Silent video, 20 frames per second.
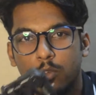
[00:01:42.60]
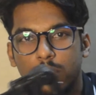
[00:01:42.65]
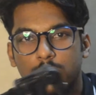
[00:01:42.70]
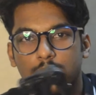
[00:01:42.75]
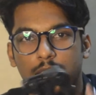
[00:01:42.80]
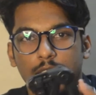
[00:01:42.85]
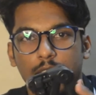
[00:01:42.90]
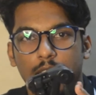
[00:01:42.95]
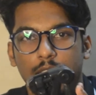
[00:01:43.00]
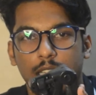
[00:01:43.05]

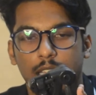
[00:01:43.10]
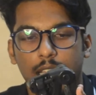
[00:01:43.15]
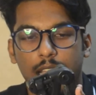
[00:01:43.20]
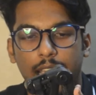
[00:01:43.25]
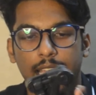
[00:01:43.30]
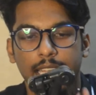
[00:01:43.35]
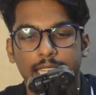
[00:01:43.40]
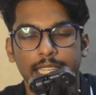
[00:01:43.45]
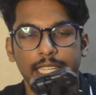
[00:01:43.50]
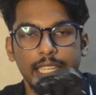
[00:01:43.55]
கொடுத்துருக்காங்க
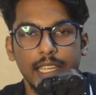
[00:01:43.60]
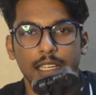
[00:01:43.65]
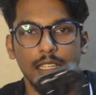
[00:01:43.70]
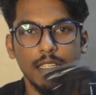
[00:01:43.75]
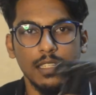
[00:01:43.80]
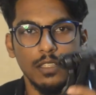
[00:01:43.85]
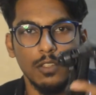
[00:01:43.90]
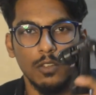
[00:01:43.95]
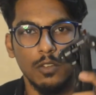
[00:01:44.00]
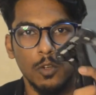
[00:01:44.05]
ஆண்டியா
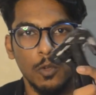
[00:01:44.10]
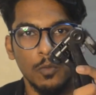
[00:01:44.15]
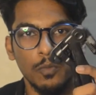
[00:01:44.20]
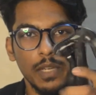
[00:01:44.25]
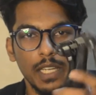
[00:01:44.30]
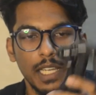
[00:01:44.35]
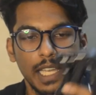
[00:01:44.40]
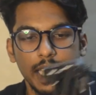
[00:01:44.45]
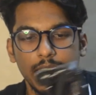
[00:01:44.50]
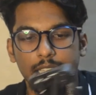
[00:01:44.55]
ரொம்ப
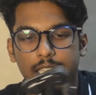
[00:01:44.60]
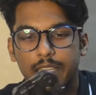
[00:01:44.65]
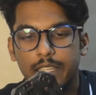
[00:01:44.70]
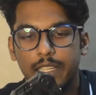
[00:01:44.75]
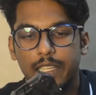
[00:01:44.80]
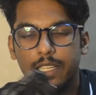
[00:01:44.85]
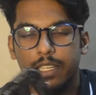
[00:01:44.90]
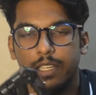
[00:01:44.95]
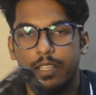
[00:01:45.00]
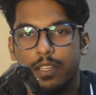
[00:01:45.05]
கைக்கு
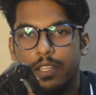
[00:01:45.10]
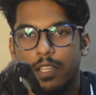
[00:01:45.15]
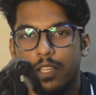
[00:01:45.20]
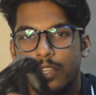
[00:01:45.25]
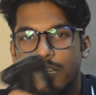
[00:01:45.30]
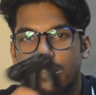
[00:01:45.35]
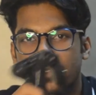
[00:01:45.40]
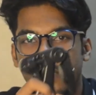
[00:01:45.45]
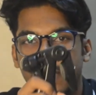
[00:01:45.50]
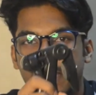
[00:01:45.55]

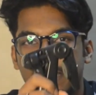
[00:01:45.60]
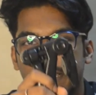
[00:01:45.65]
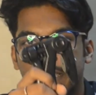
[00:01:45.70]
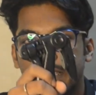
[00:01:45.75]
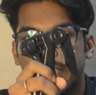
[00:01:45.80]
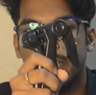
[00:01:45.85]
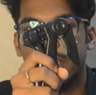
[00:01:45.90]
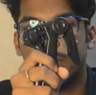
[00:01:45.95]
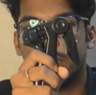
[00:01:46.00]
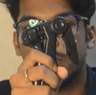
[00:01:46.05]

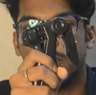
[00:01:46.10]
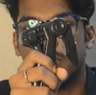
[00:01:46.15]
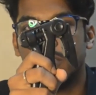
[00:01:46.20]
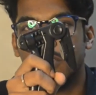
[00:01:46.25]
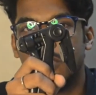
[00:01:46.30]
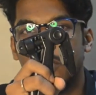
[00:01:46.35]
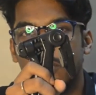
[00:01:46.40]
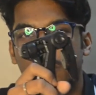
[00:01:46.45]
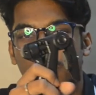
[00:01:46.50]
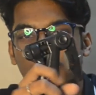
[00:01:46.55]
வசதியாக இருக்கும்
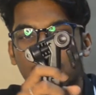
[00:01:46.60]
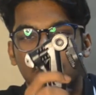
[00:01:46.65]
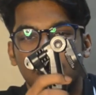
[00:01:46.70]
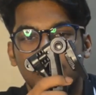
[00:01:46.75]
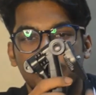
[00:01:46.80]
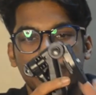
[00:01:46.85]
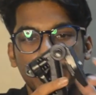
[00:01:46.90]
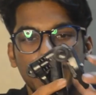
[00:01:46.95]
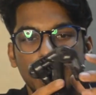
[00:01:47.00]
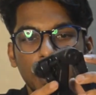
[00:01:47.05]

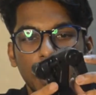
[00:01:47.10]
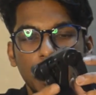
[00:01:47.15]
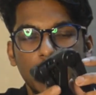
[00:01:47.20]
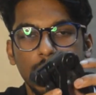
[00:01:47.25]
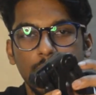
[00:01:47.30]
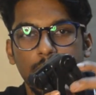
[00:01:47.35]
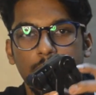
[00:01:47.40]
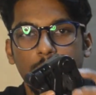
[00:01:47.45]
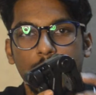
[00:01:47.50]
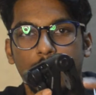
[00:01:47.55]
உங்களுக்கு பார்த்தாலே
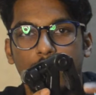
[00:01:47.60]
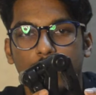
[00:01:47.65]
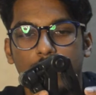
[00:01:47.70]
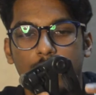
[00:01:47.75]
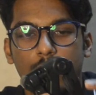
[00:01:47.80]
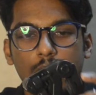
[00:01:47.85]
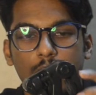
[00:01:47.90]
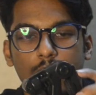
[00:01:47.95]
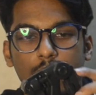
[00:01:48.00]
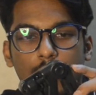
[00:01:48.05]
தெரியும்
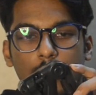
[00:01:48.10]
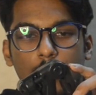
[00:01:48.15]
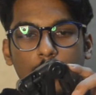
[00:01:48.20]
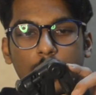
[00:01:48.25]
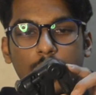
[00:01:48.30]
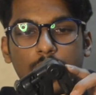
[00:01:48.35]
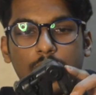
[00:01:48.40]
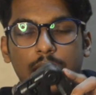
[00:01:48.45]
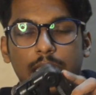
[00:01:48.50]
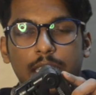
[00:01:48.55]

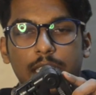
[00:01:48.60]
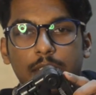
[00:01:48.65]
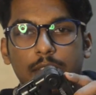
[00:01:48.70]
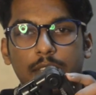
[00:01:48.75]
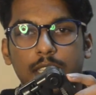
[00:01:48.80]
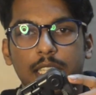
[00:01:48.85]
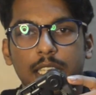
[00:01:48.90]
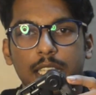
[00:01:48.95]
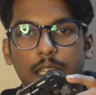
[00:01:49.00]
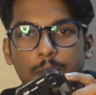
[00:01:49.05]
ஓகே இதை
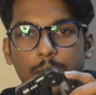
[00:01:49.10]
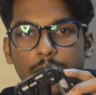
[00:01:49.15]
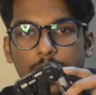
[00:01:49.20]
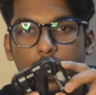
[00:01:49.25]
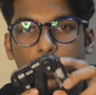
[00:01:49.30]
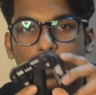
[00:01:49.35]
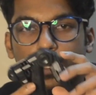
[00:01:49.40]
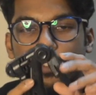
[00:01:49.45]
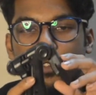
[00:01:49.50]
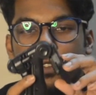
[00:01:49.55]
வந்து நம்ம என்ன
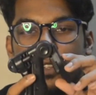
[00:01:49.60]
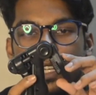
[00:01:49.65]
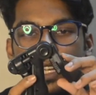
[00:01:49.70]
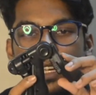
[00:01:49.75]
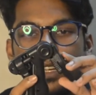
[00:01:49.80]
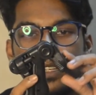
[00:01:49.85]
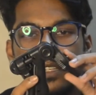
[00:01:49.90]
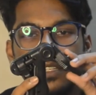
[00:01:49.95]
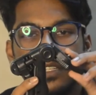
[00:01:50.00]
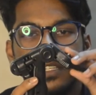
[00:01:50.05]
பண்ணணும்னா
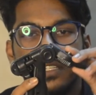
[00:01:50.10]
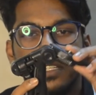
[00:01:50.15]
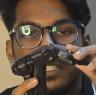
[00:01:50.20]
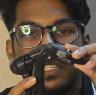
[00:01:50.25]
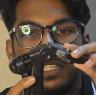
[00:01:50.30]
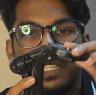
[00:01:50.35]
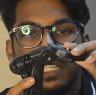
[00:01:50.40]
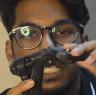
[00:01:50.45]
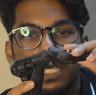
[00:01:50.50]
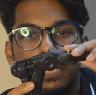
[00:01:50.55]

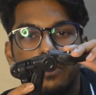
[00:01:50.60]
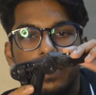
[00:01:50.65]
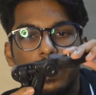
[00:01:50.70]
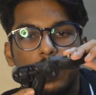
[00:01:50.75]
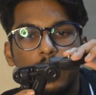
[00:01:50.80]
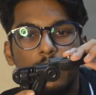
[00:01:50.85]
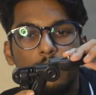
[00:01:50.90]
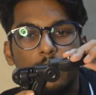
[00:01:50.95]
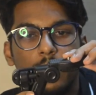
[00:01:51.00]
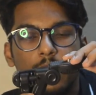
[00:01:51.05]
இதை வந்து
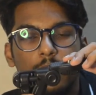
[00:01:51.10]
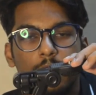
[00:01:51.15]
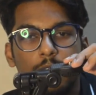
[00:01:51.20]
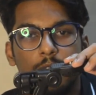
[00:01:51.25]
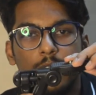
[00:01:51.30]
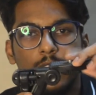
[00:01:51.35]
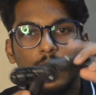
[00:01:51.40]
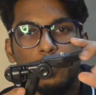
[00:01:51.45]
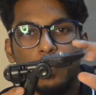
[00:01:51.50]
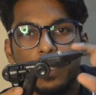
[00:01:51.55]
இது மாதிரி
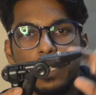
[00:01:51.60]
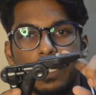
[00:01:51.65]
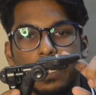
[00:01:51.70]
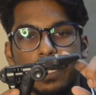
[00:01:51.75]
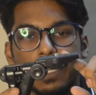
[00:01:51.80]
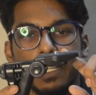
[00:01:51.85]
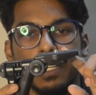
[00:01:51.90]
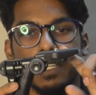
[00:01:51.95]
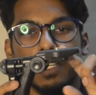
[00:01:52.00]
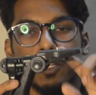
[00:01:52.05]
ஃப்ளெக்ஸ் பண்ணிட்டு
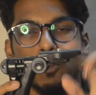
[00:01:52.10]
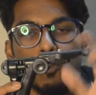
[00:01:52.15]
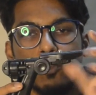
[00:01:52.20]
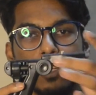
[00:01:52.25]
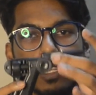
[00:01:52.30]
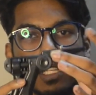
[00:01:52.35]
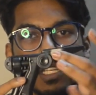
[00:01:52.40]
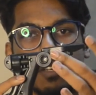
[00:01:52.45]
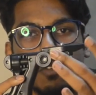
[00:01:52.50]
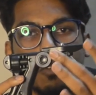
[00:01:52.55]
இவ்வளோ
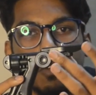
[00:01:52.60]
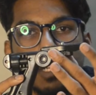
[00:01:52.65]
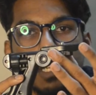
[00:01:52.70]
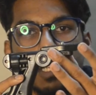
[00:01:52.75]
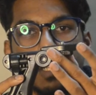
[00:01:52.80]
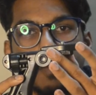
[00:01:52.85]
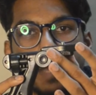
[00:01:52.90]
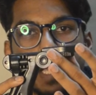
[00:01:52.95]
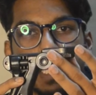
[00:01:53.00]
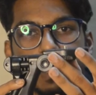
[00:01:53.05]
தான்
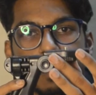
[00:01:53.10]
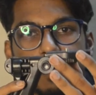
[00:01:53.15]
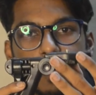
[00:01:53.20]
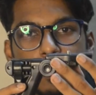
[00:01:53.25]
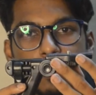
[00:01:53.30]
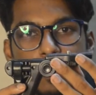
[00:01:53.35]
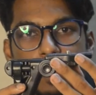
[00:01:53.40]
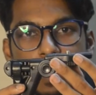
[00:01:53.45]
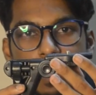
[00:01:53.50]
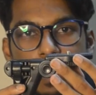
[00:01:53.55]
உங்களுக்கு
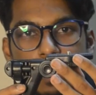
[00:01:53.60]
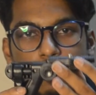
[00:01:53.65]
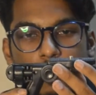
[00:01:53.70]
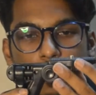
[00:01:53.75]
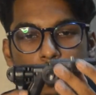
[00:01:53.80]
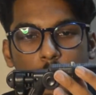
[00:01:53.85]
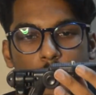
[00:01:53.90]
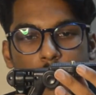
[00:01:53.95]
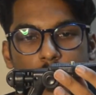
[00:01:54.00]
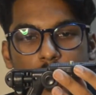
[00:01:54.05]
மேக்ஸிமம் இது
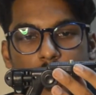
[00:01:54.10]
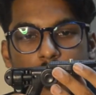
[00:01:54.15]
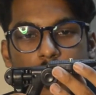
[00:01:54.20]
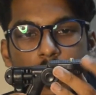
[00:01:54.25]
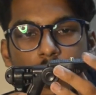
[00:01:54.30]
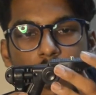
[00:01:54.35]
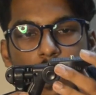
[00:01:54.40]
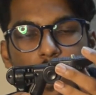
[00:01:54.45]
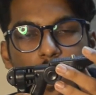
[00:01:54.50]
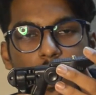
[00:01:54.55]
வருமே
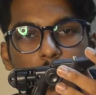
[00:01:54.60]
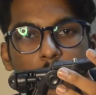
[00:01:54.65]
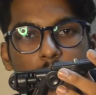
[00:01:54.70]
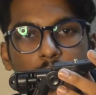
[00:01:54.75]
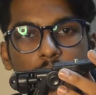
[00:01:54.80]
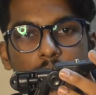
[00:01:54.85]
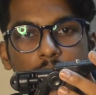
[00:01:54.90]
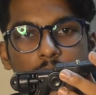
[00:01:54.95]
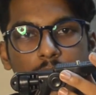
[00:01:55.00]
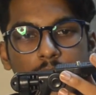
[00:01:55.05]
இதுக்கு
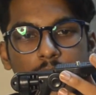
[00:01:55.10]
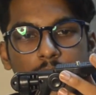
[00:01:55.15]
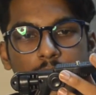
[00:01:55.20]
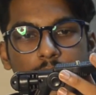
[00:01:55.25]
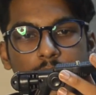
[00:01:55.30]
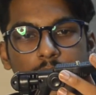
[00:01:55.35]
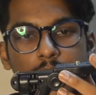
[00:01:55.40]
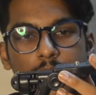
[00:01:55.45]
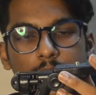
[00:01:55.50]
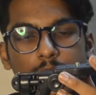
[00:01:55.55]
மேலே
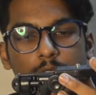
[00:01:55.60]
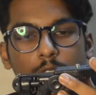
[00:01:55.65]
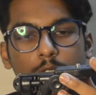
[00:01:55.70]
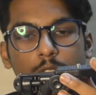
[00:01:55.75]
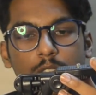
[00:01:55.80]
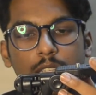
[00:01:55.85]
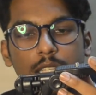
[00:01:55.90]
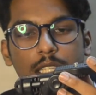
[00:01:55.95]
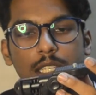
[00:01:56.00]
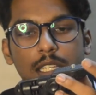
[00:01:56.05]
நீங்கள்
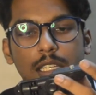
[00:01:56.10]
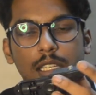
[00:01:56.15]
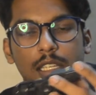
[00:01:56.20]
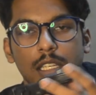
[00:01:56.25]
இழுக்கக்கூடாது